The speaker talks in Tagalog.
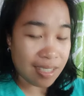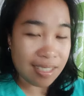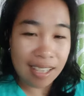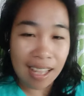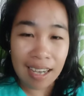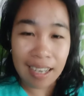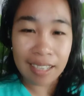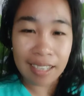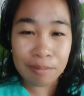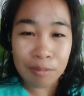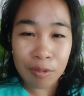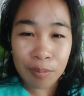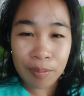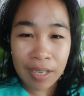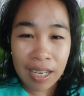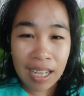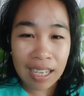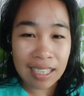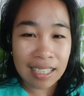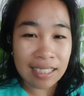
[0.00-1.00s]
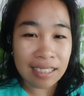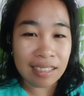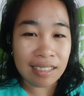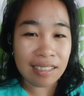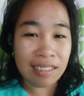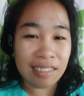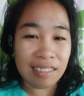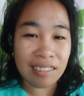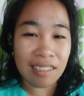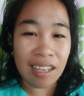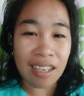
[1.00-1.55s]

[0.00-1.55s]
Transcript: salig mo pala gin